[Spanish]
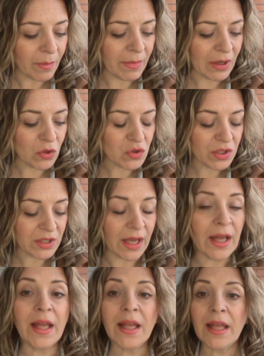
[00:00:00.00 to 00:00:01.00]
Más
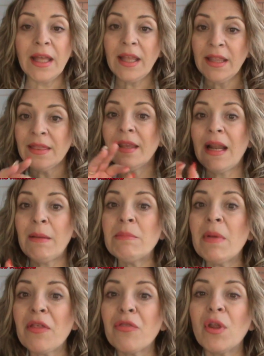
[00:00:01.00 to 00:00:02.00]
cositas de la
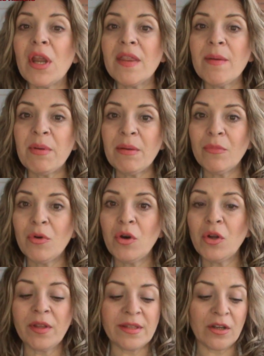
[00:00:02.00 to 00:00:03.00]
misma zona de
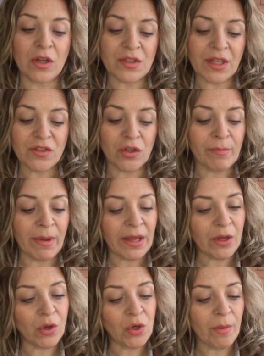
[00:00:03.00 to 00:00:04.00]
primor, de estas cosas que son más
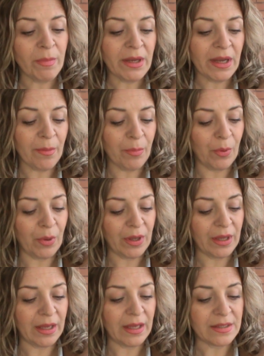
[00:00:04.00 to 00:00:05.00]
económicas,
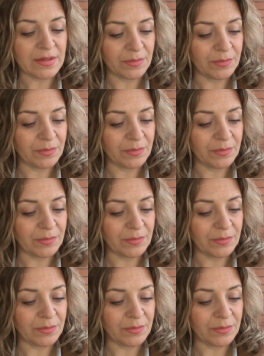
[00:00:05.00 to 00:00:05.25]
pues